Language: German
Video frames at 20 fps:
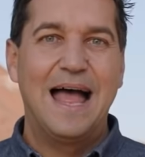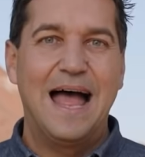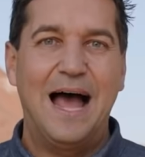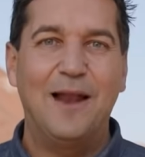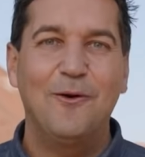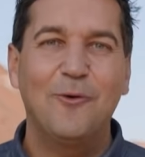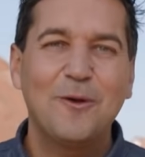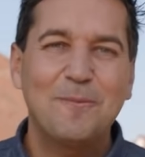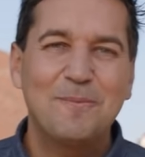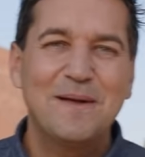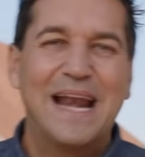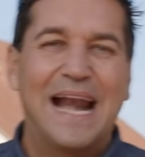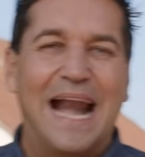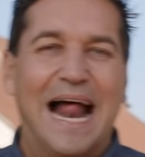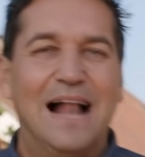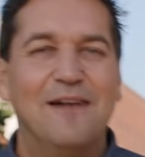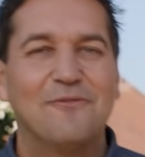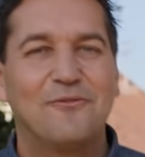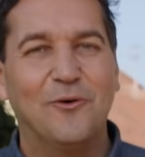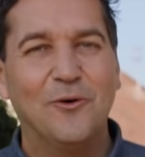Hallo, ich bin
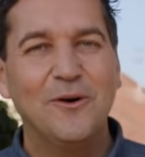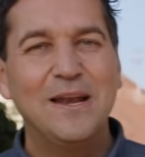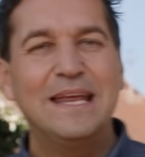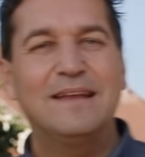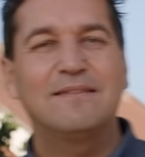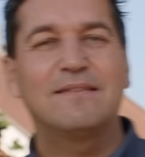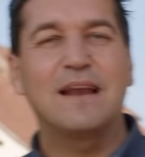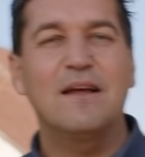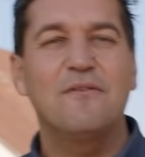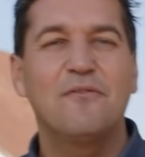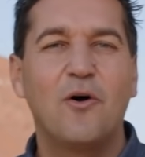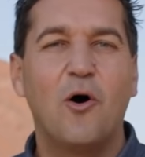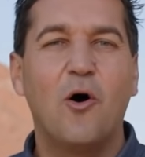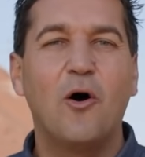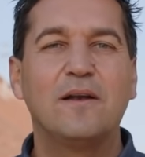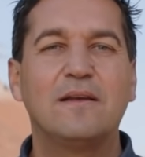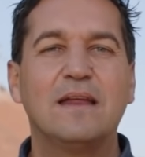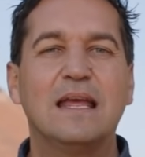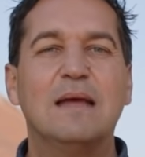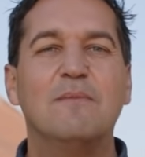Ralf und ich treffe
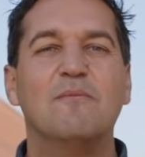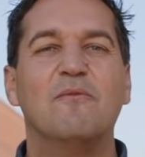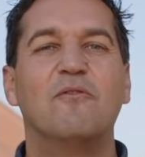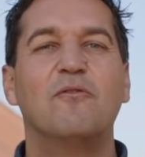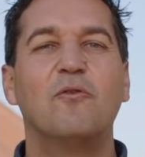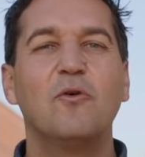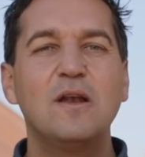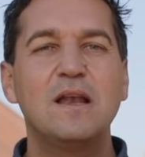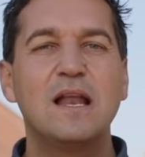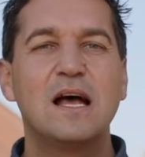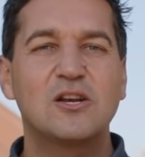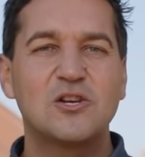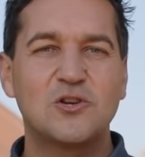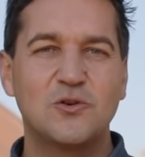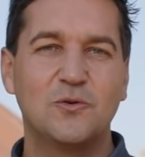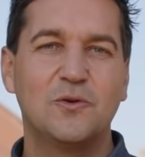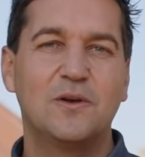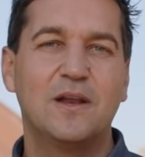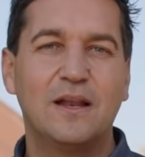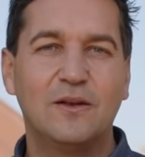heute im
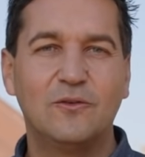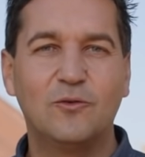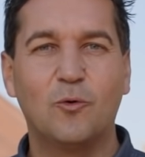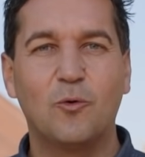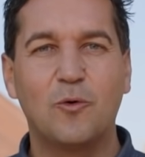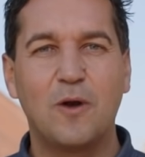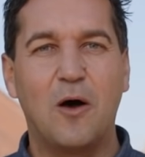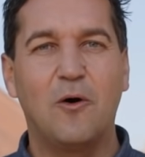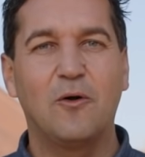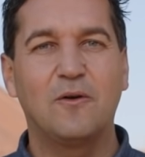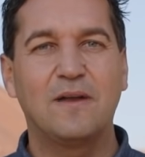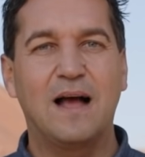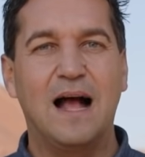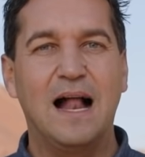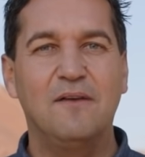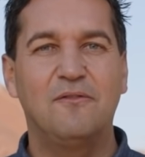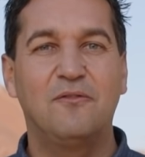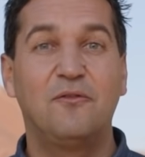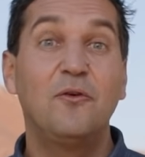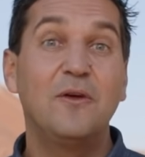wunderschönen
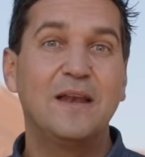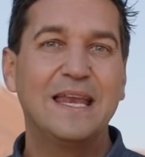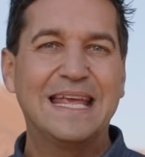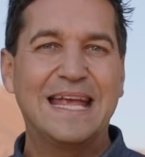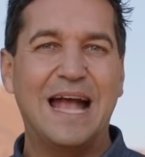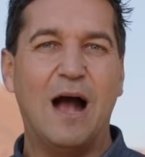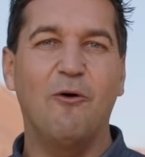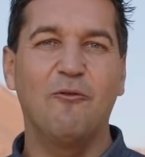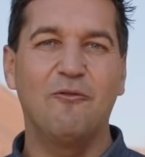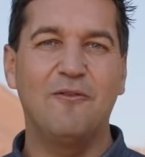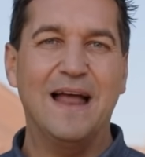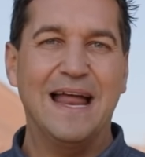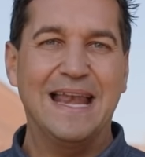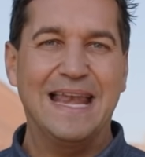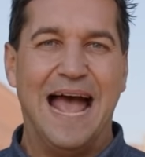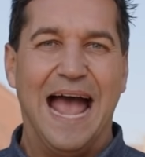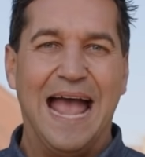Donautal für die Kaufland